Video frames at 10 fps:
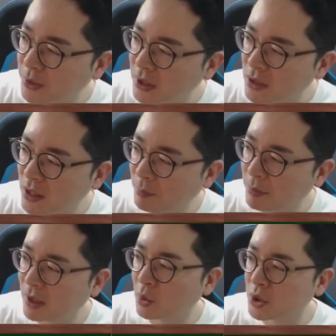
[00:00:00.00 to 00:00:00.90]
피닉스
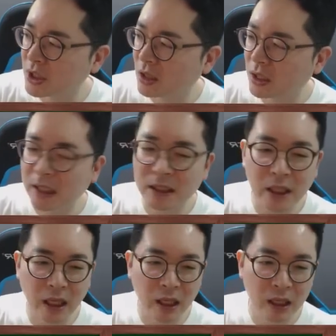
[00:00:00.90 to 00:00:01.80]
캐피탈 요지랄들
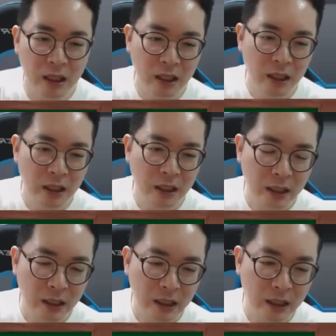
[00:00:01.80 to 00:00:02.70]
하는데
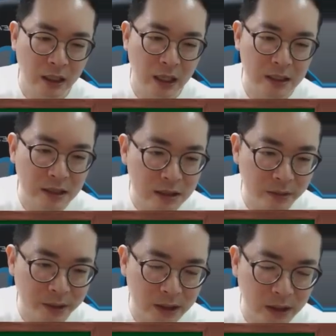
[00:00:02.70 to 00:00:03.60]
아시겠죠,
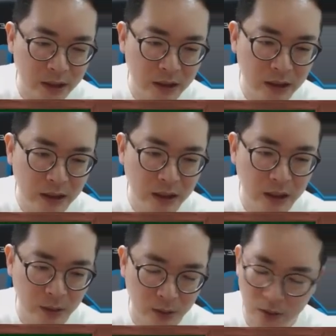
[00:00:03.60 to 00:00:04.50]
형님들? 아,
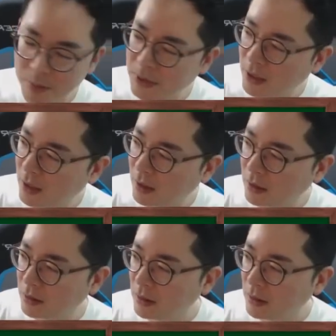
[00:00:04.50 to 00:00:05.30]
이런 겁니다.